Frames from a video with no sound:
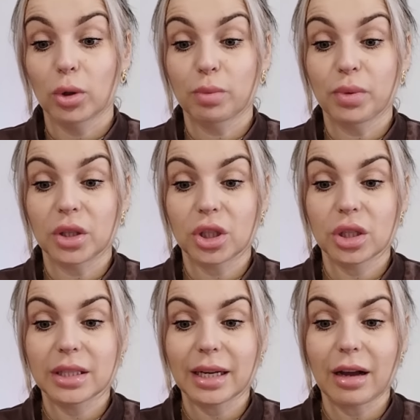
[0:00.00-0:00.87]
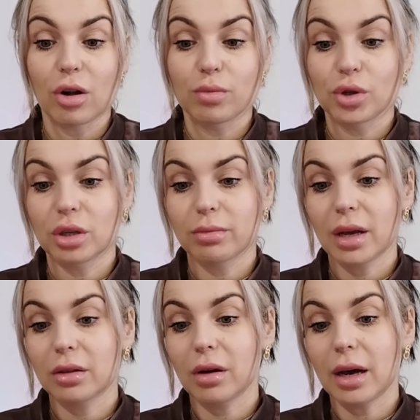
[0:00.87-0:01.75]
pod prysznic, taka
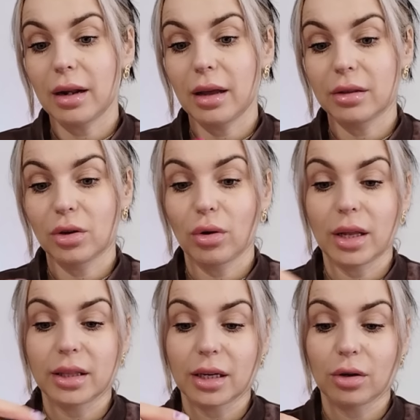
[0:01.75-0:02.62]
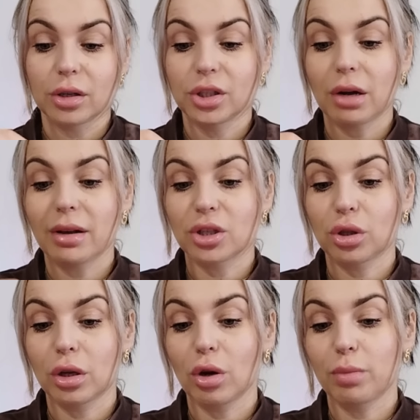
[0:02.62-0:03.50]
olbrzymia, no ale Nikola tak chciała,
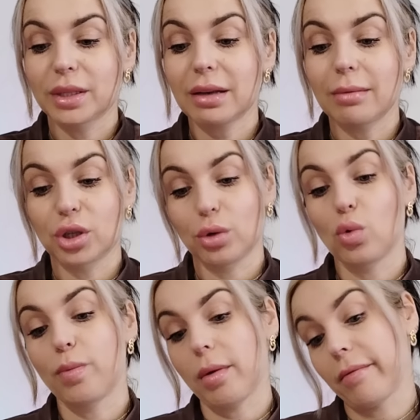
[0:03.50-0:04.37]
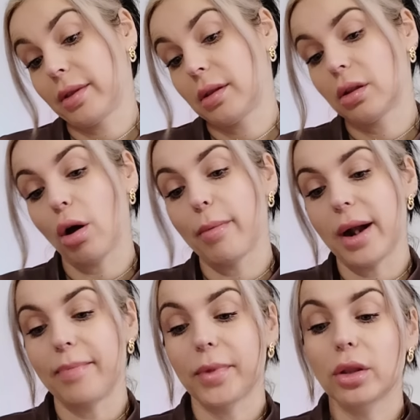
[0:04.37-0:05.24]
zresztą jej obiecałam, że jej kupię, mówię, no dobra,
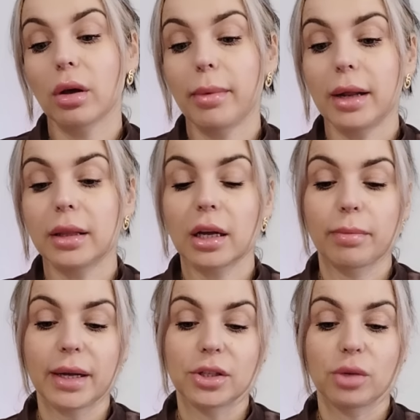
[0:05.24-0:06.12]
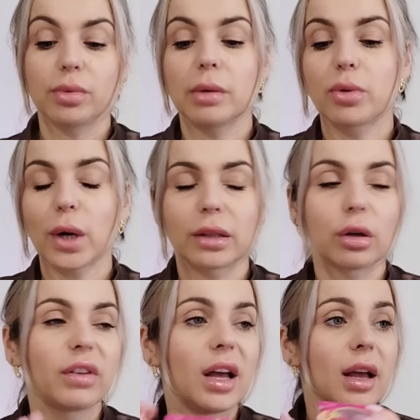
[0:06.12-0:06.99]
no dobra, niech będzie, były
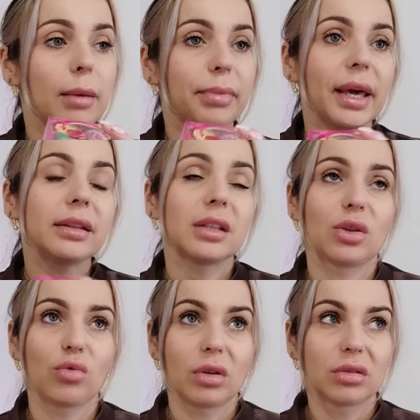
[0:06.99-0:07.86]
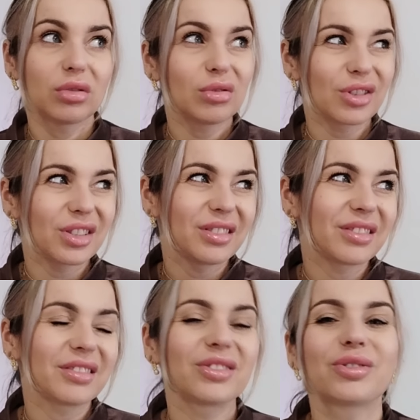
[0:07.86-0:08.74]
brokatowe, piękne te kule, no tylko, że no,
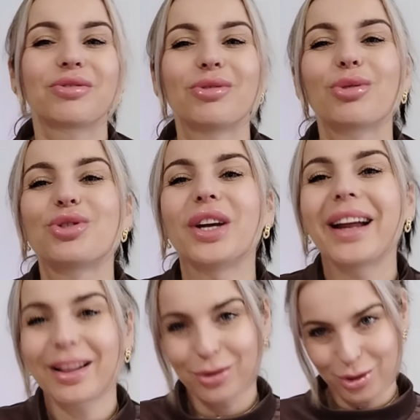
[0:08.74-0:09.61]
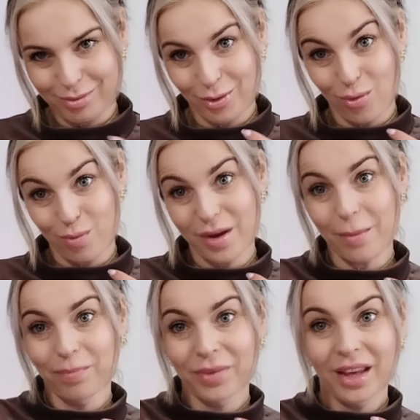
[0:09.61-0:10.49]
no, no gdzie ja to sobie kupię?
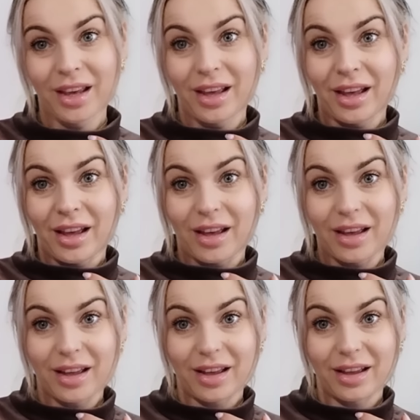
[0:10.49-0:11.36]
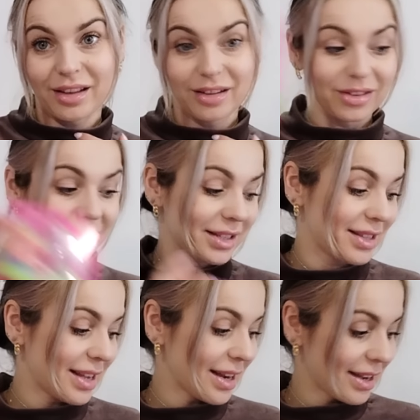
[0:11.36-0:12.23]
Yy, no
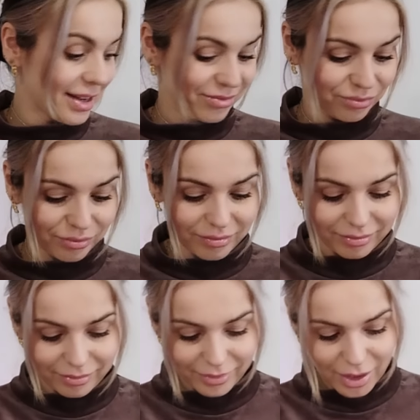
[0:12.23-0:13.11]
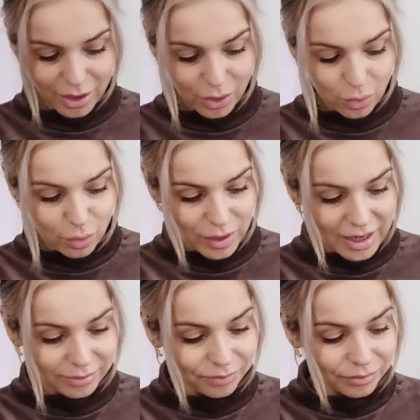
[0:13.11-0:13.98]
więc taka yy,
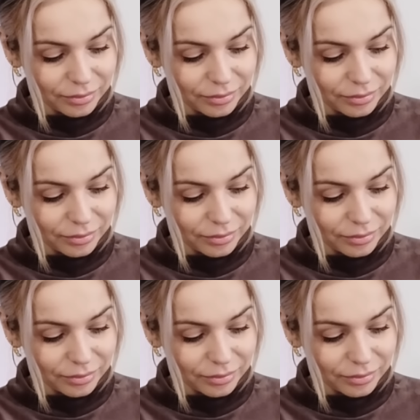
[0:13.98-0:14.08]
kula,